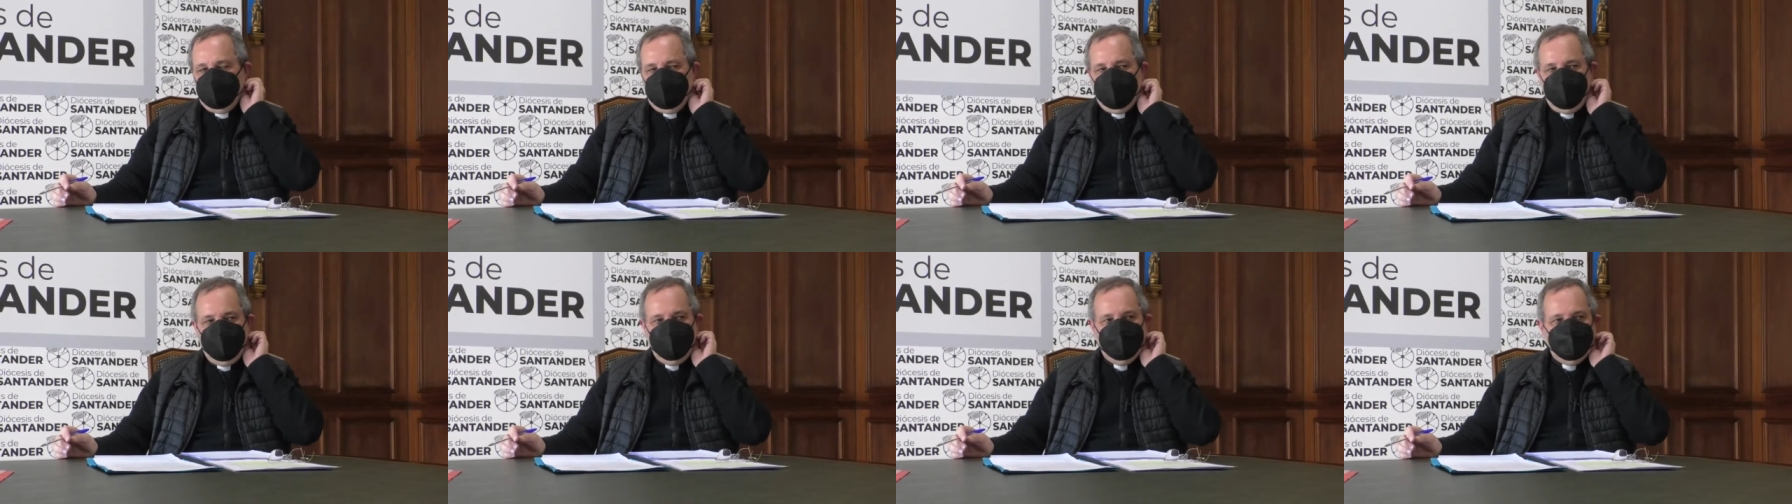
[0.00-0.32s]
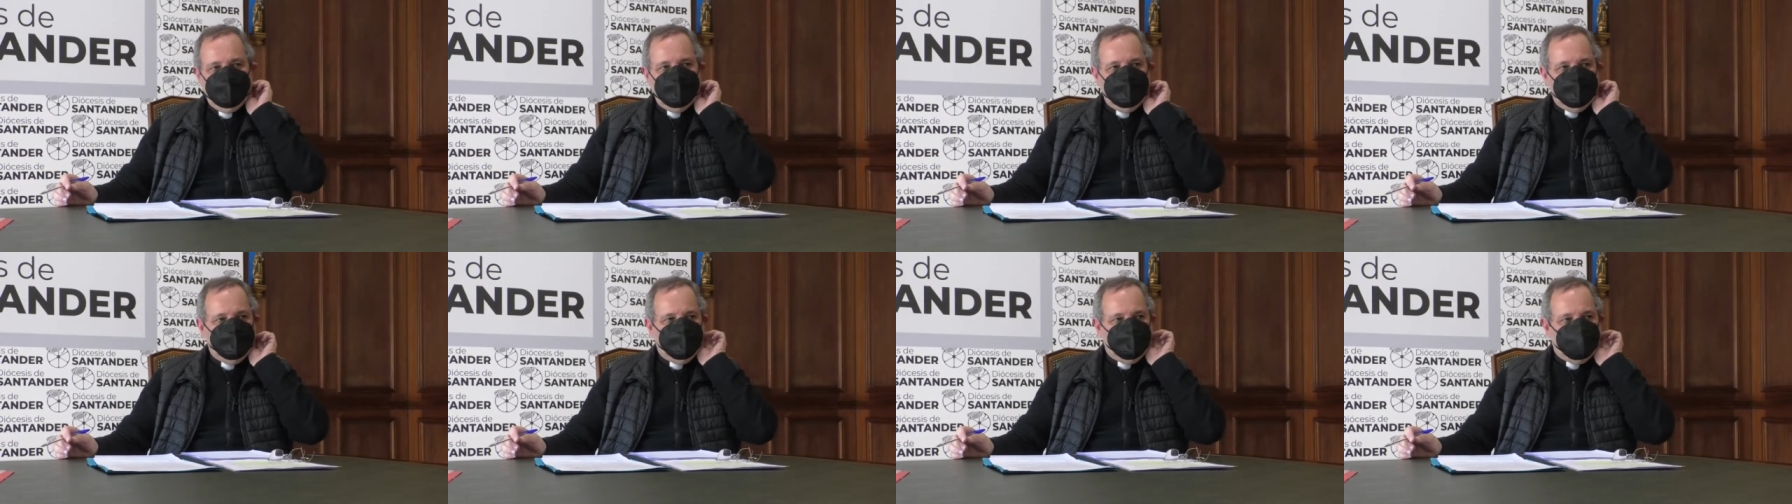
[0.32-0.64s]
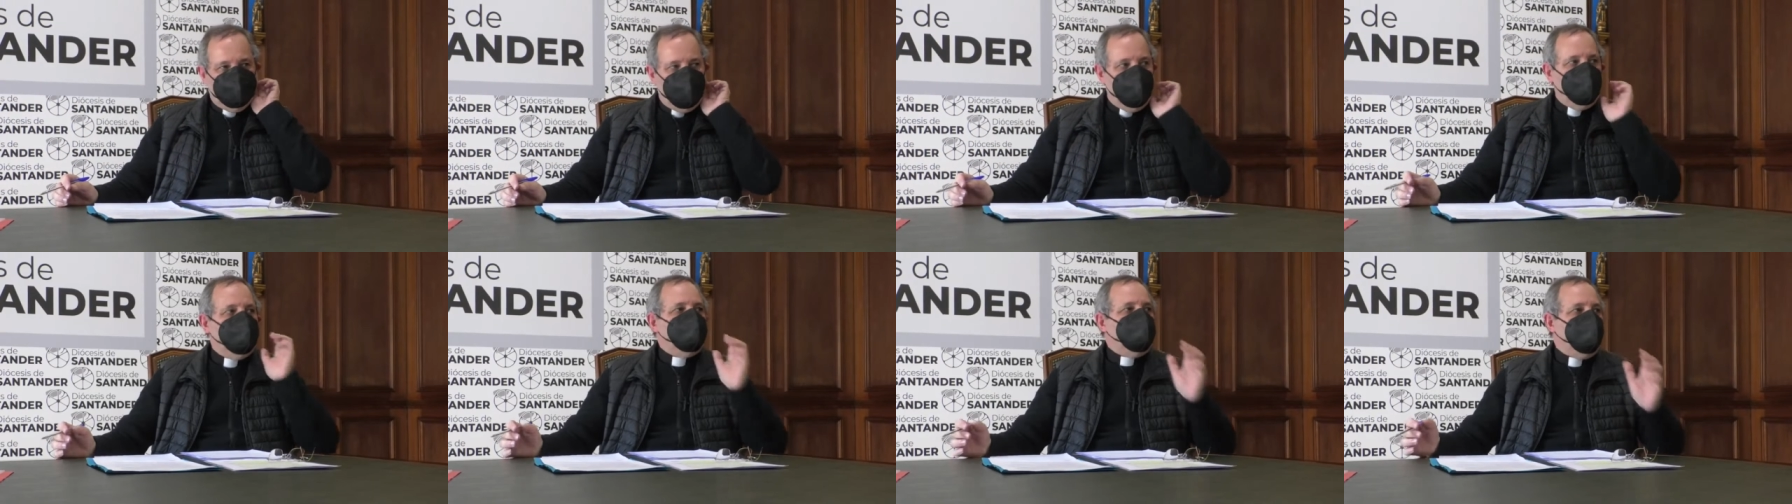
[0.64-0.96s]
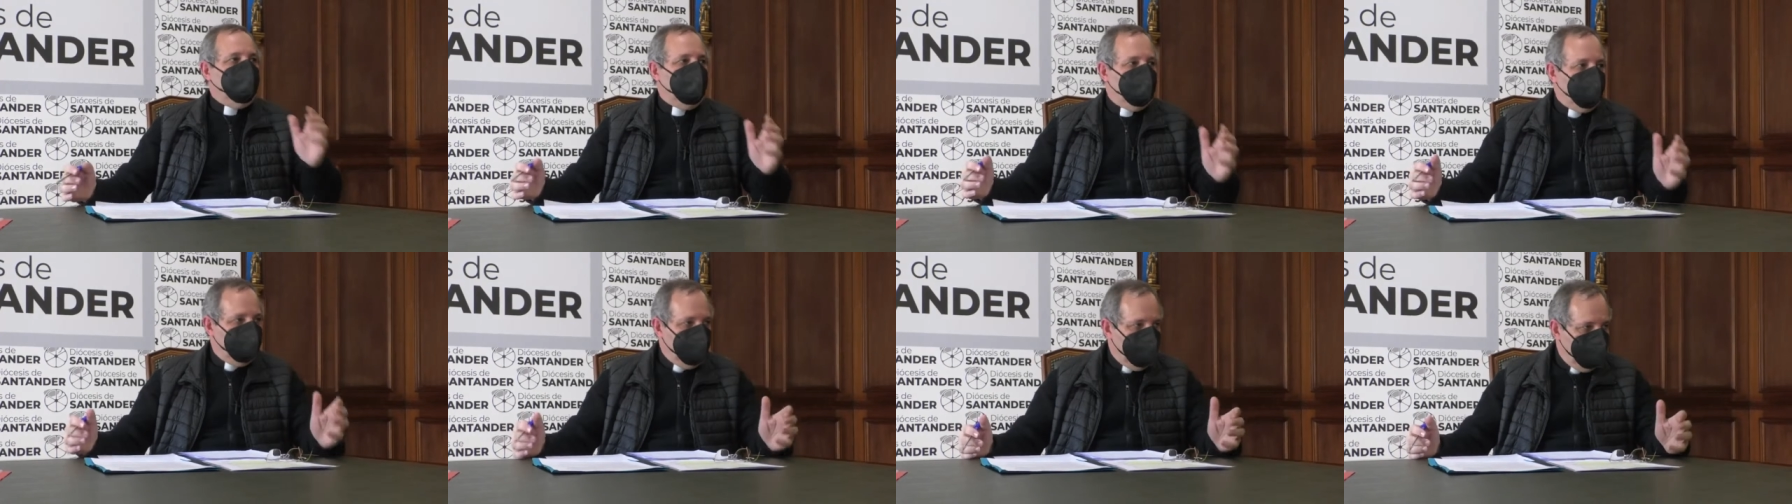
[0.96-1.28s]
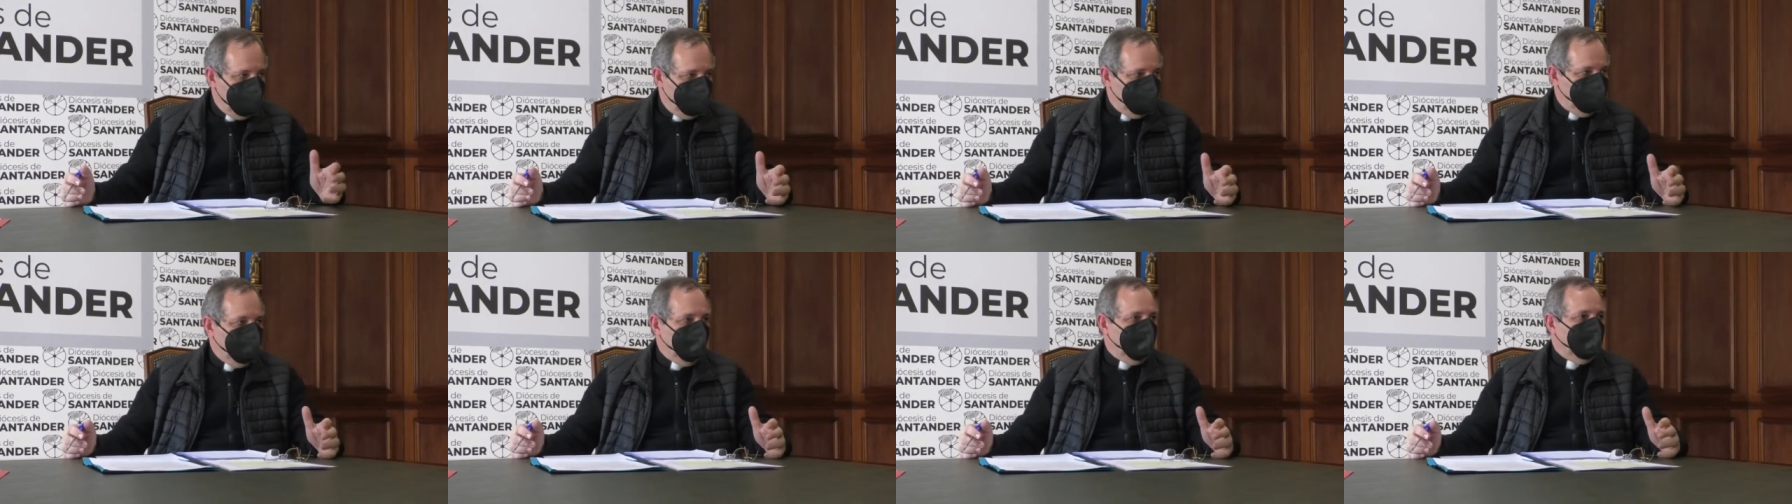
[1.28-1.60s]
¿Pero qué casos se
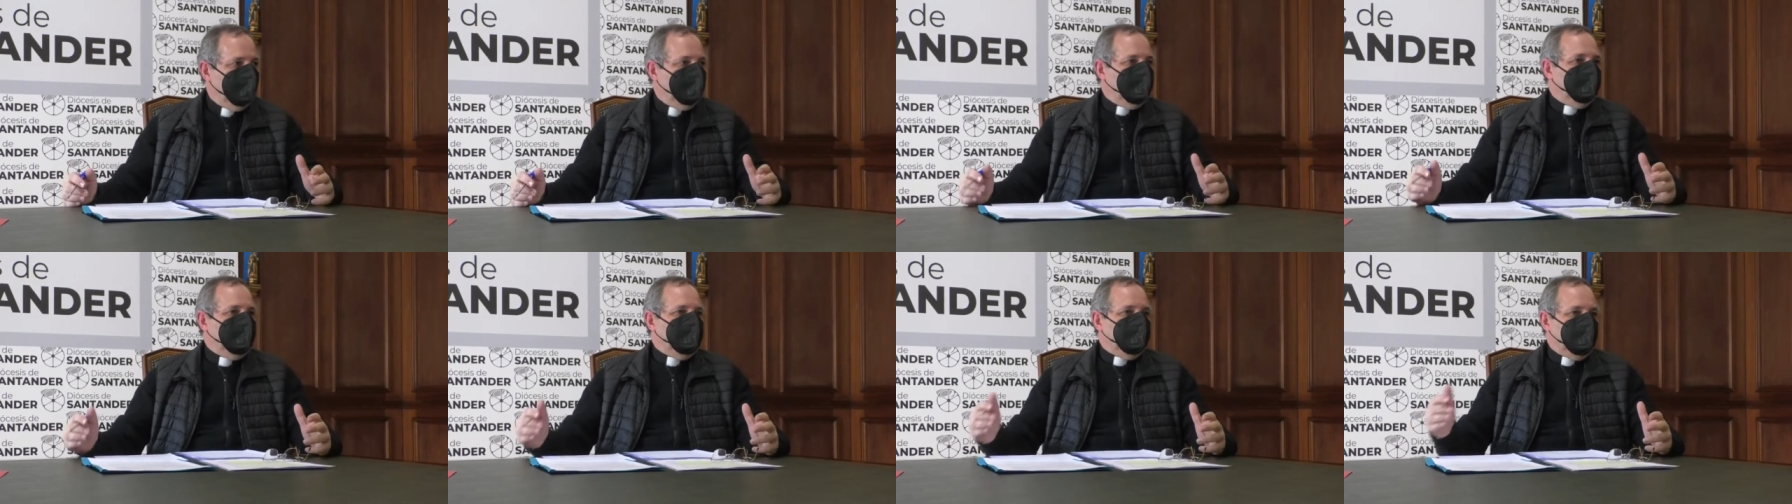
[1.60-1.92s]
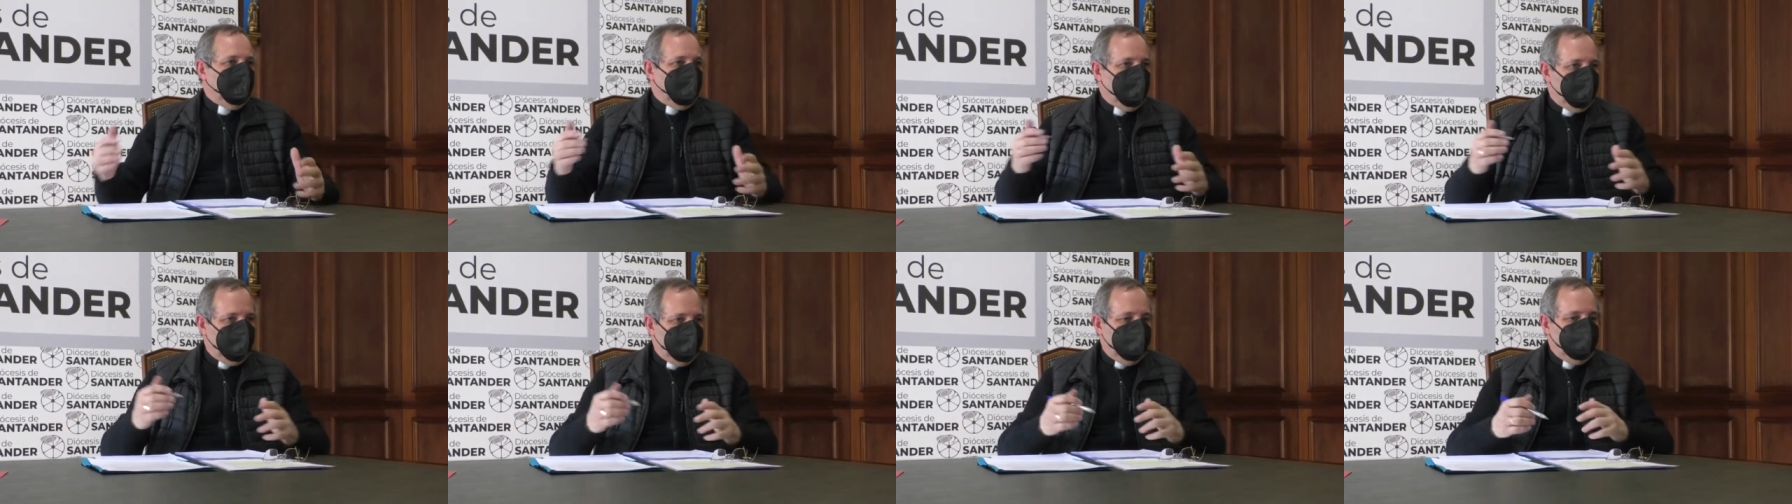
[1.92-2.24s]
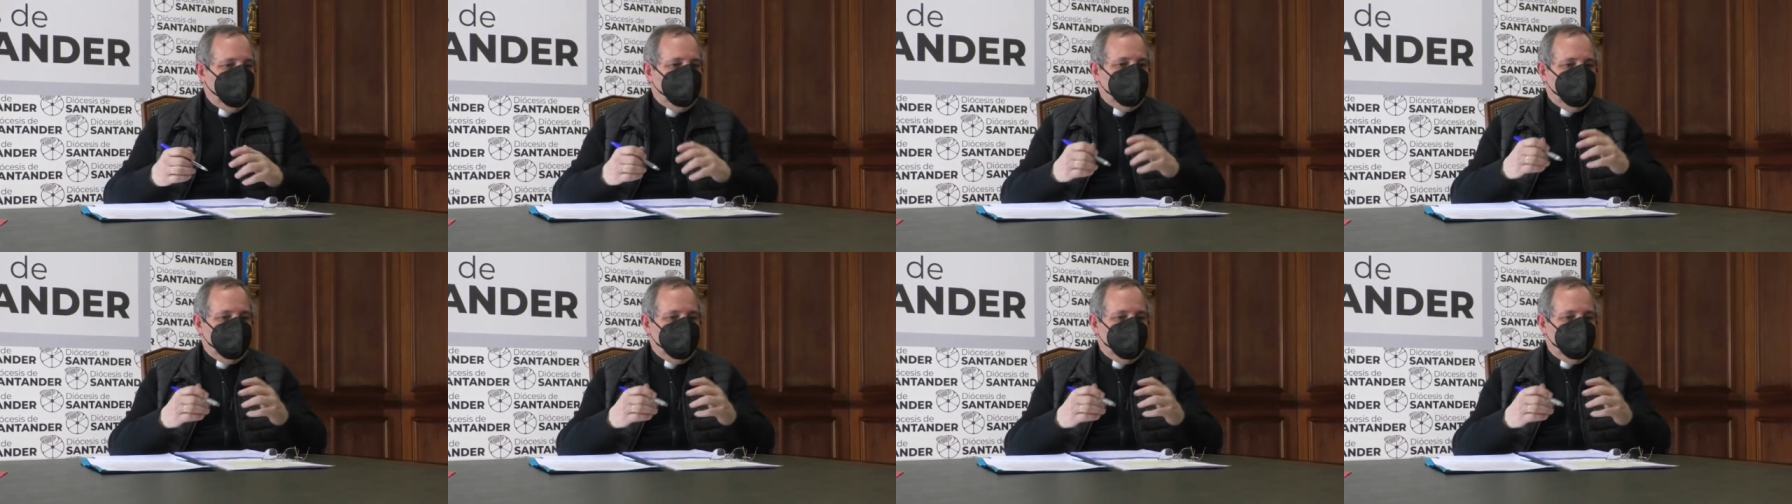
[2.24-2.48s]
atienden en la delegación?